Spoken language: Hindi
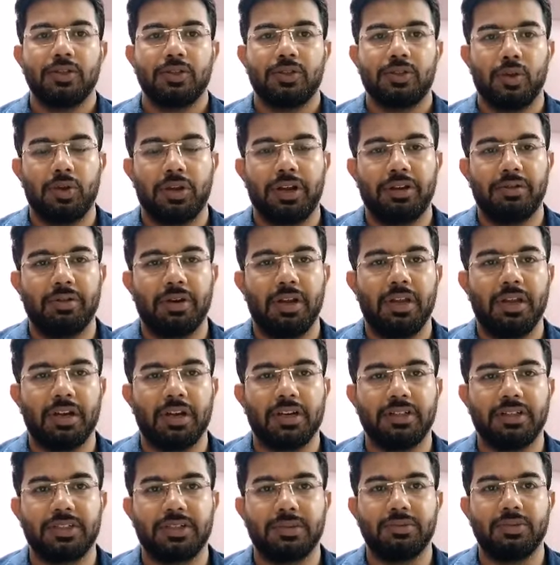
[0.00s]
छोटी वाली
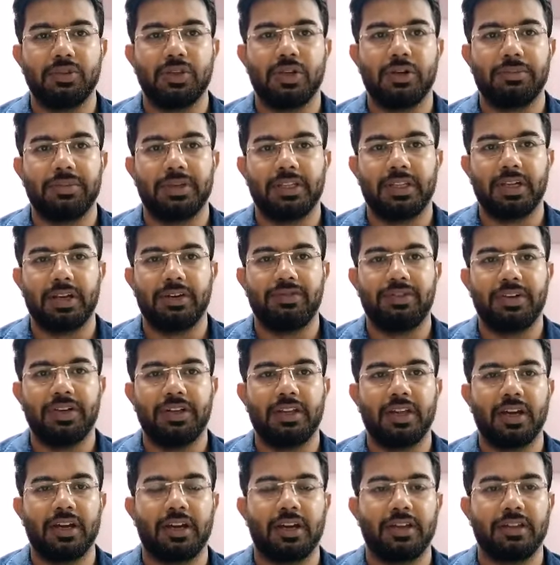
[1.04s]
किस्म जो है 15
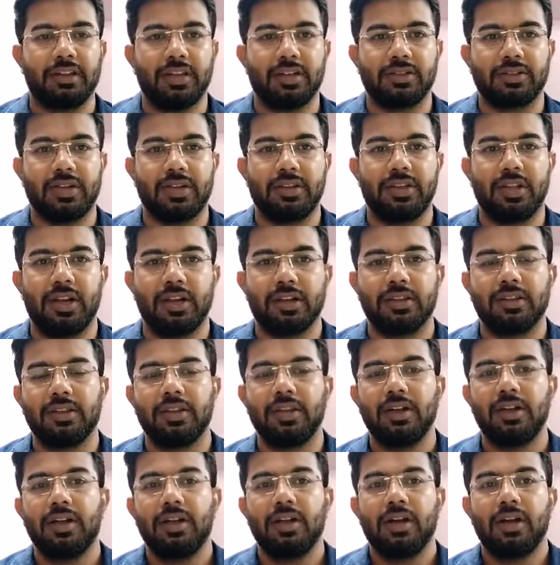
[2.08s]
फीट तक रहता है उसका
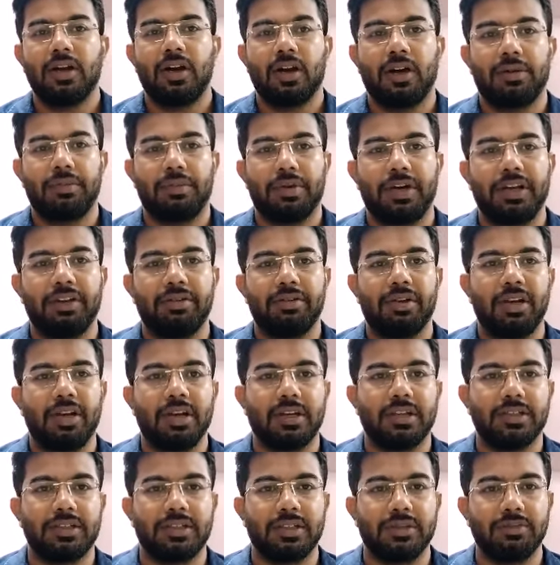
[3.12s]
दरख्त और बड़ी वाली
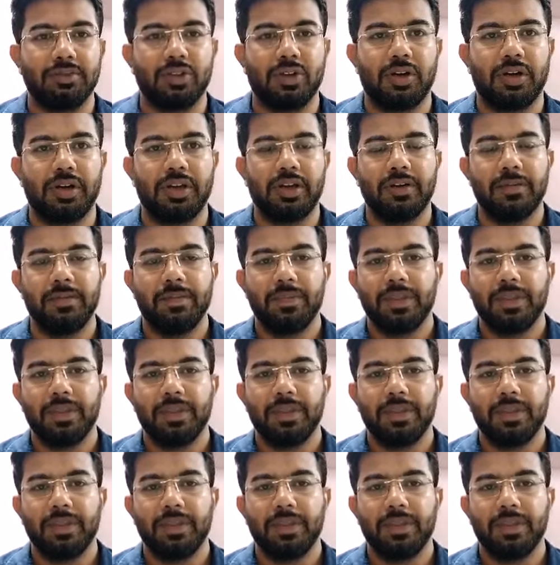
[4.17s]
किस्म जो है